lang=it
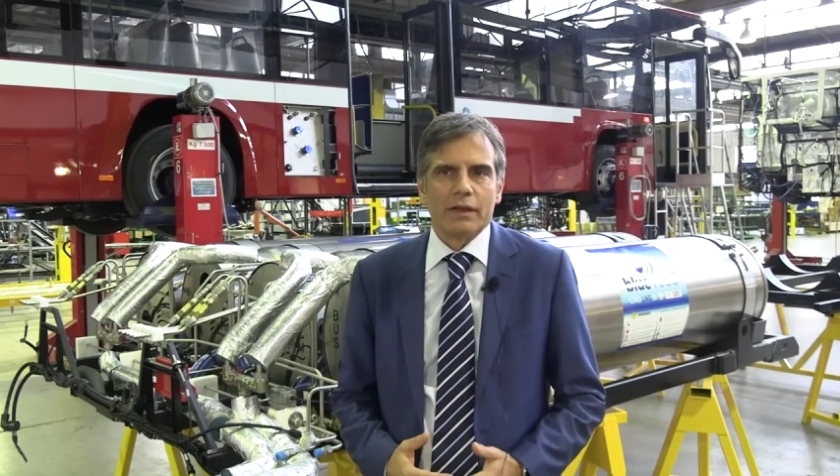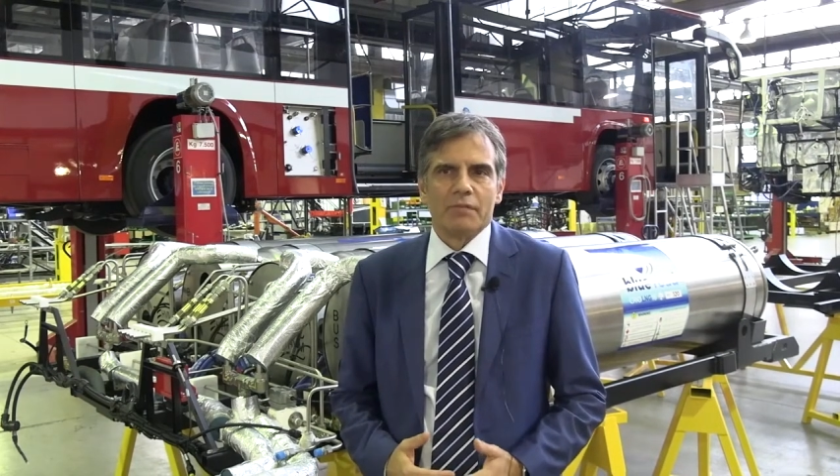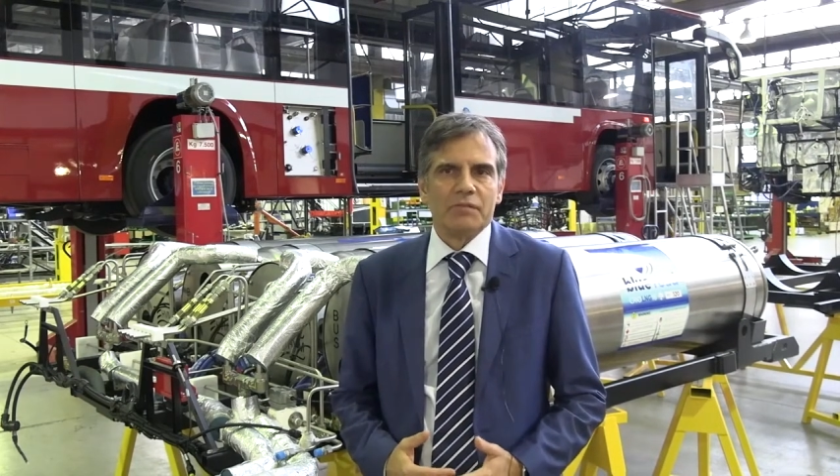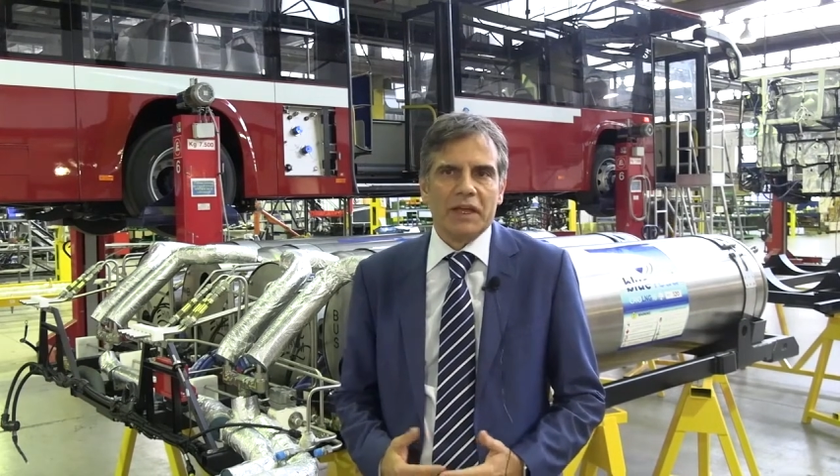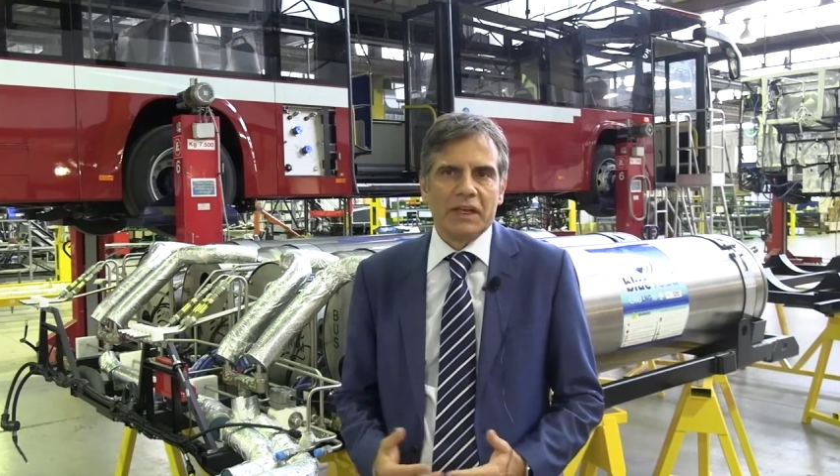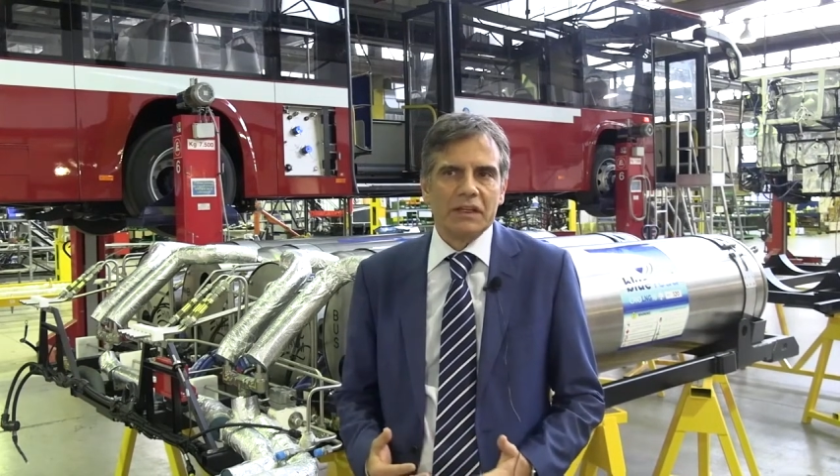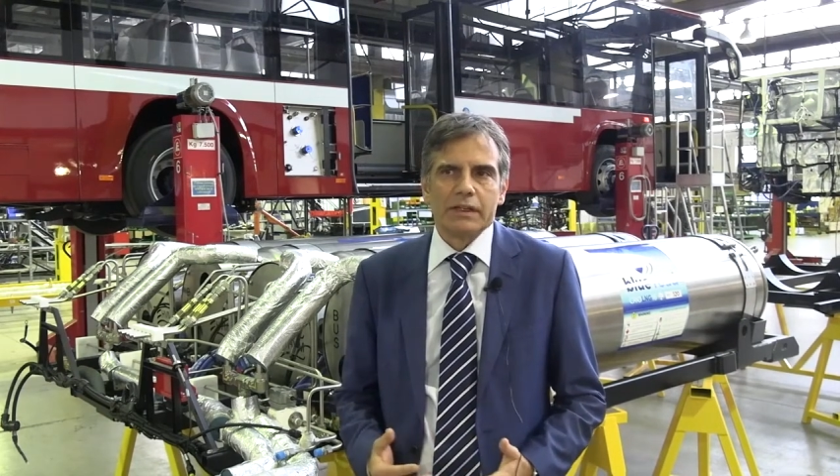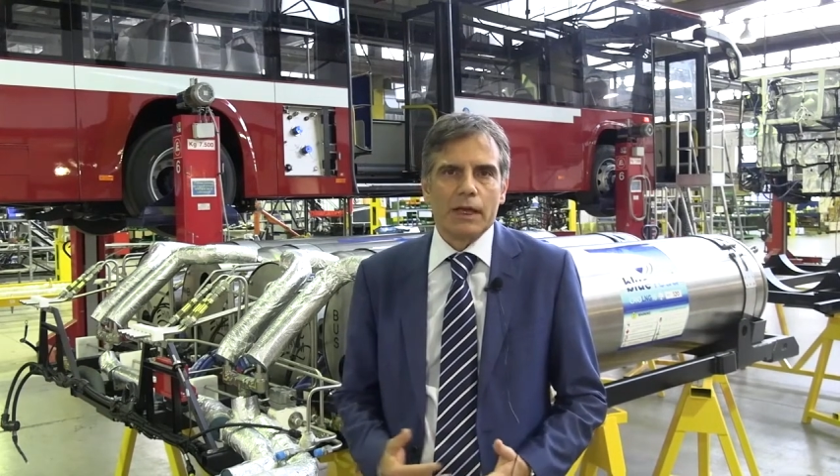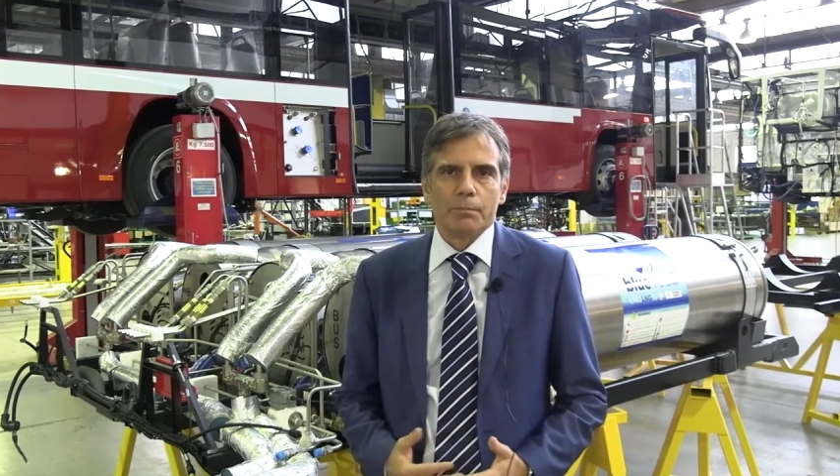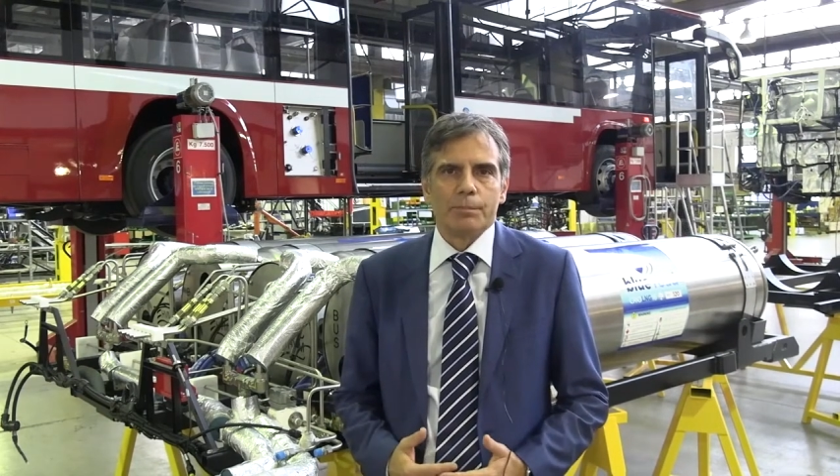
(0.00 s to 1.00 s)
avviene in
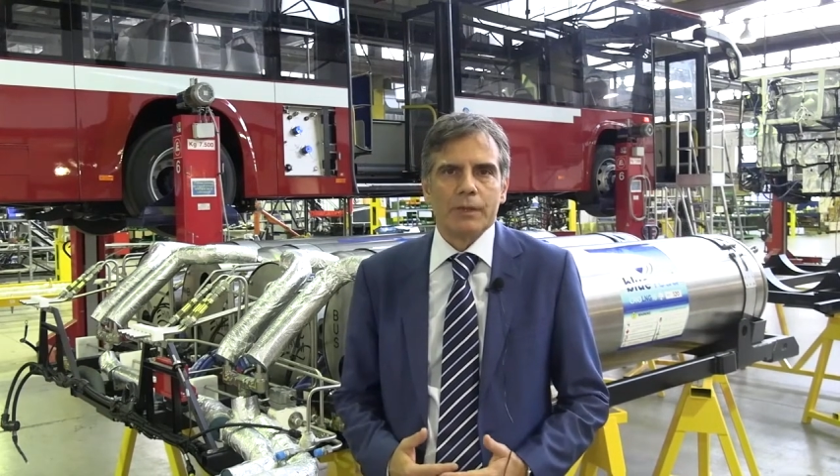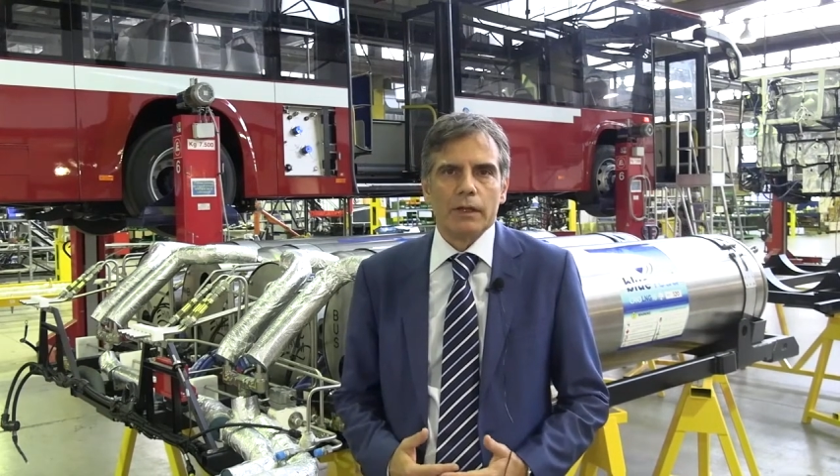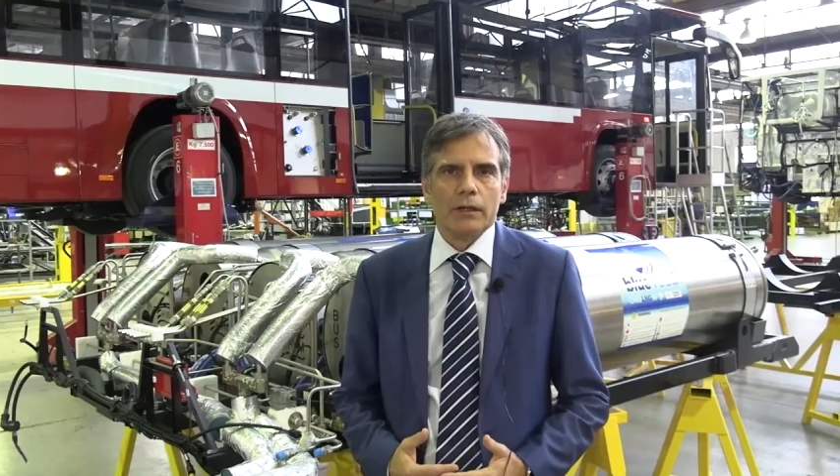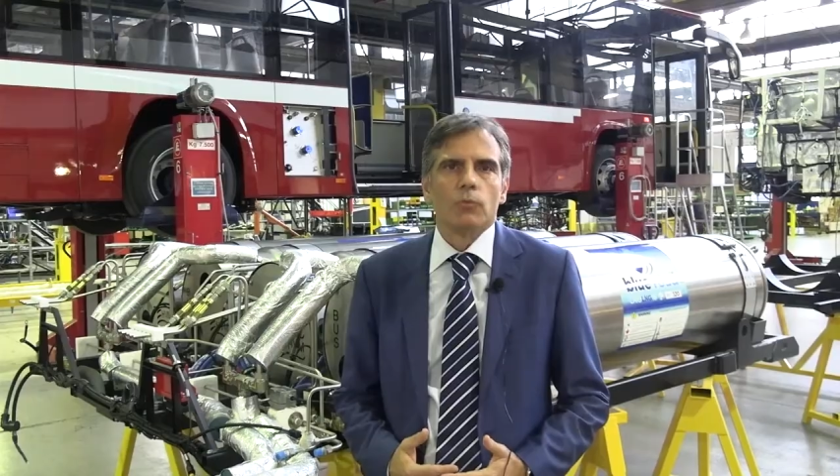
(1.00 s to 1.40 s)
tempi